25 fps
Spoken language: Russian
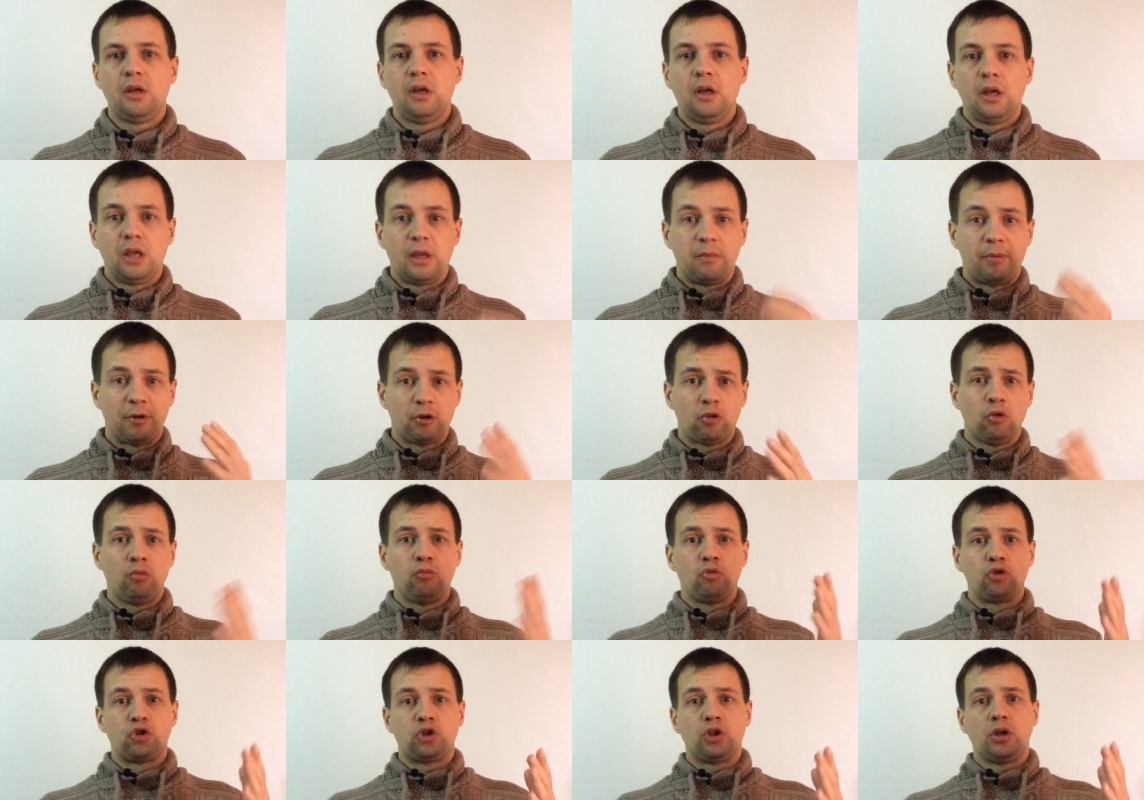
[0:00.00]
И
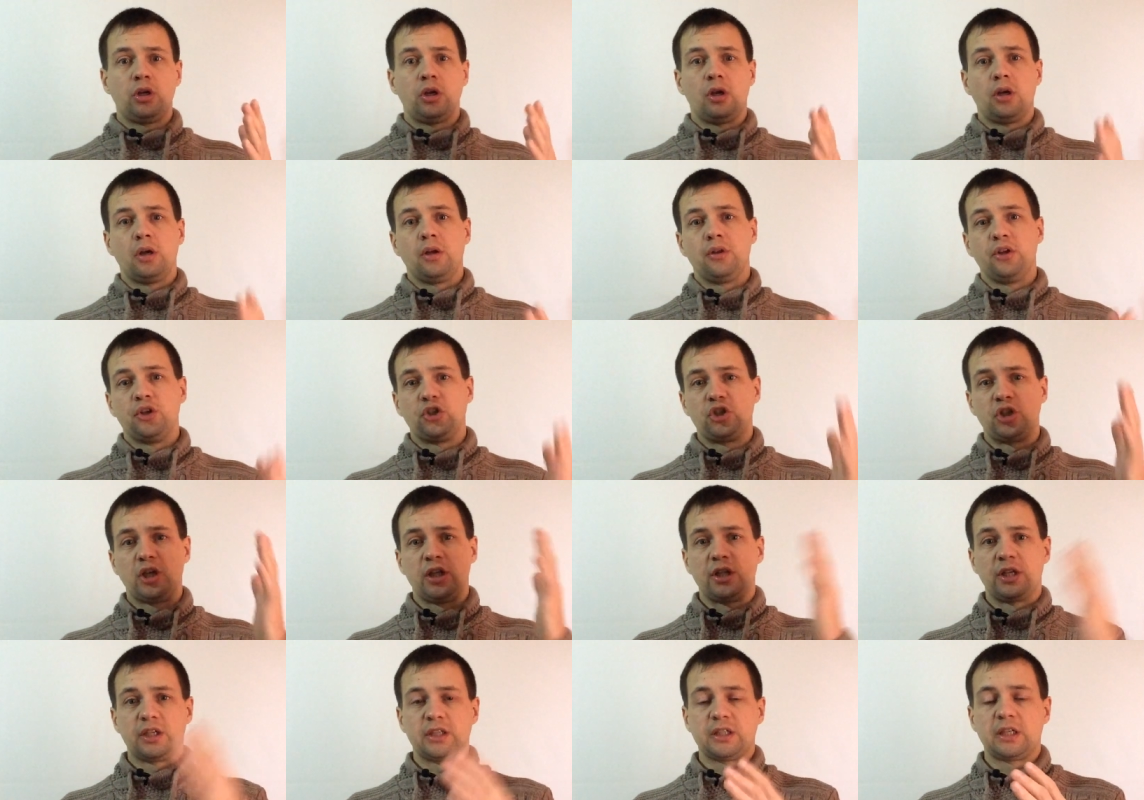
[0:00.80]
потом уже
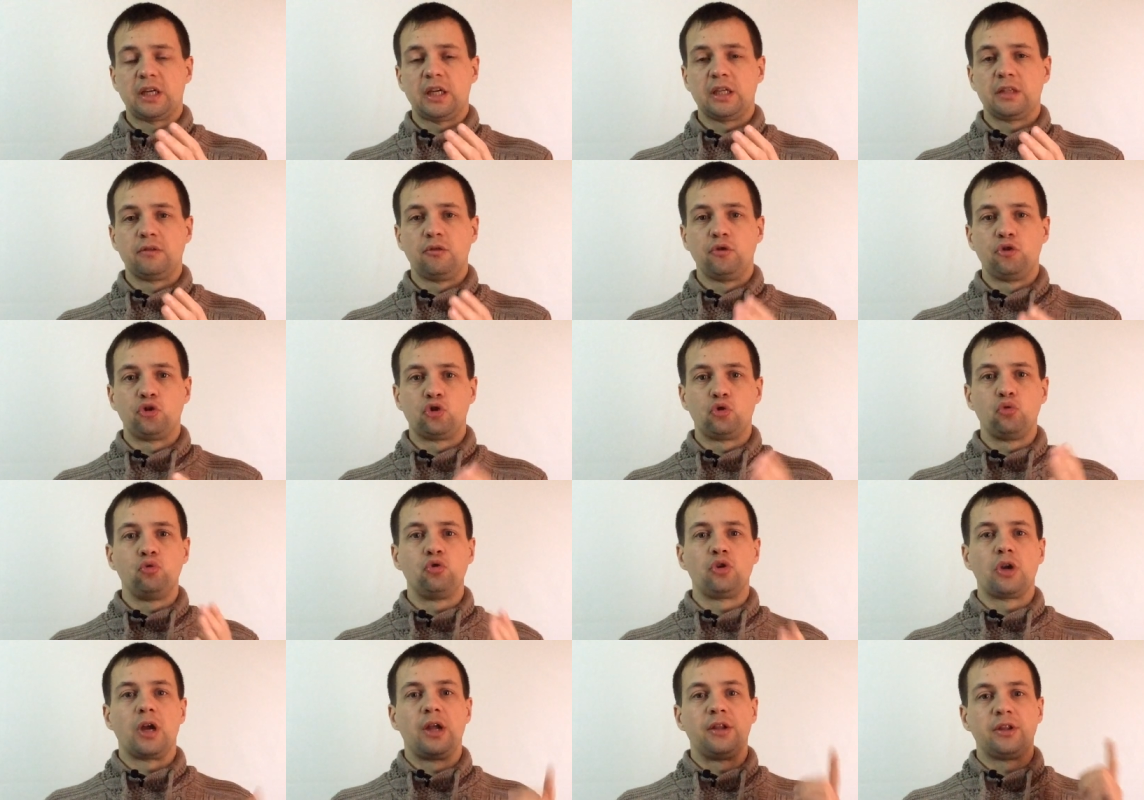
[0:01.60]
начинает рассказывать
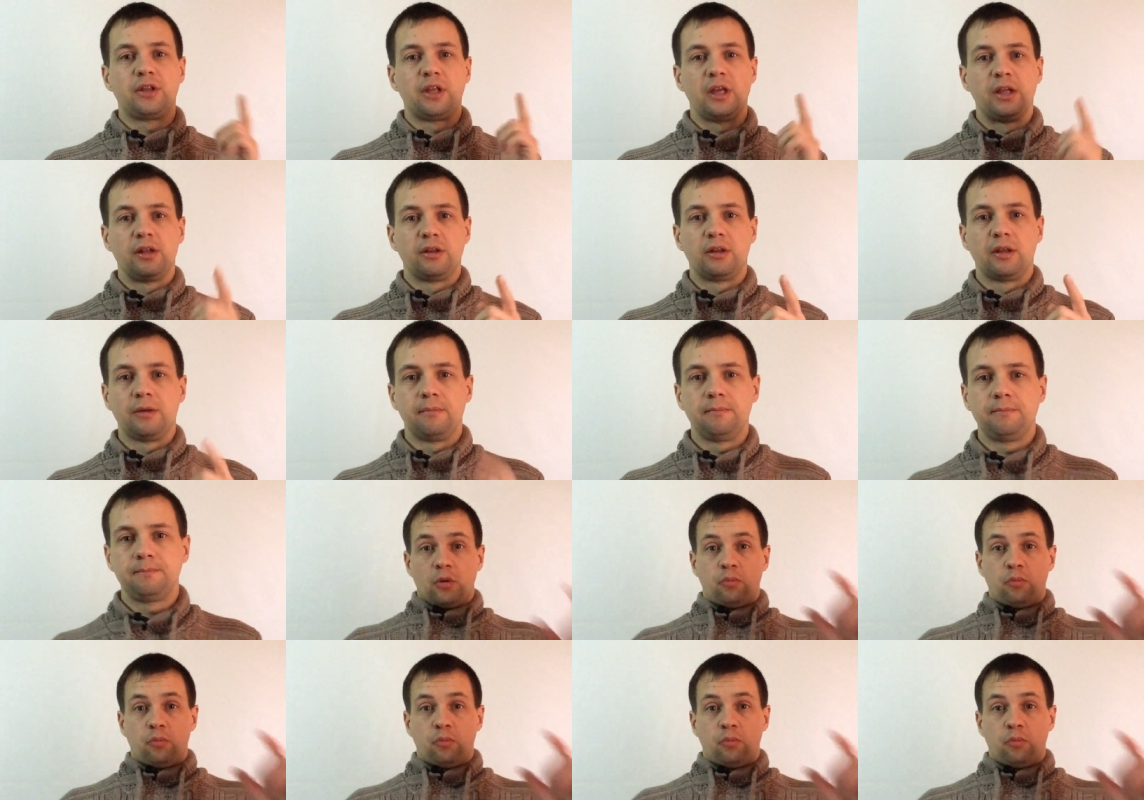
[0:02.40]
суть контента.